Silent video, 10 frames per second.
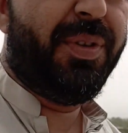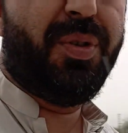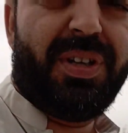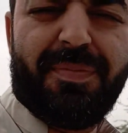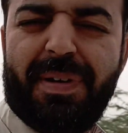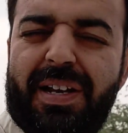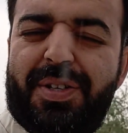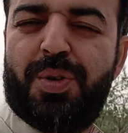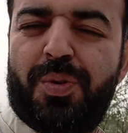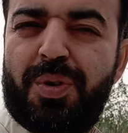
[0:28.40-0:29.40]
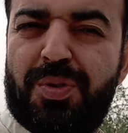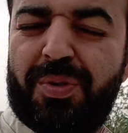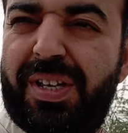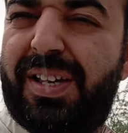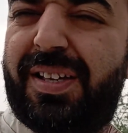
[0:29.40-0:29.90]
अभी जो है बारिश शुरू हो
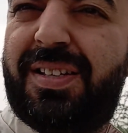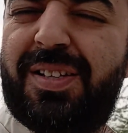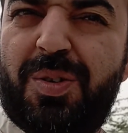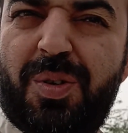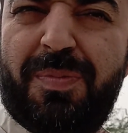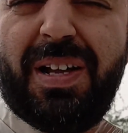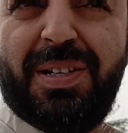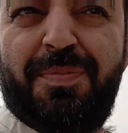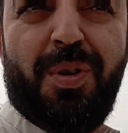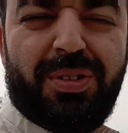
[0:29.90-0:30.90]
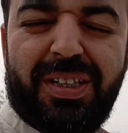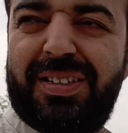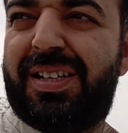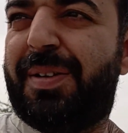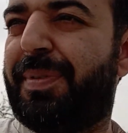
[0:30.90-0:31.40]
चुकी है और बारिश बहुत
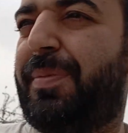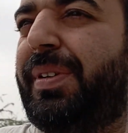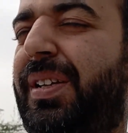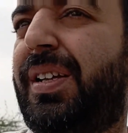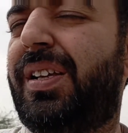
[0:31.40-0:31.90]
तेज यहाँ पर भी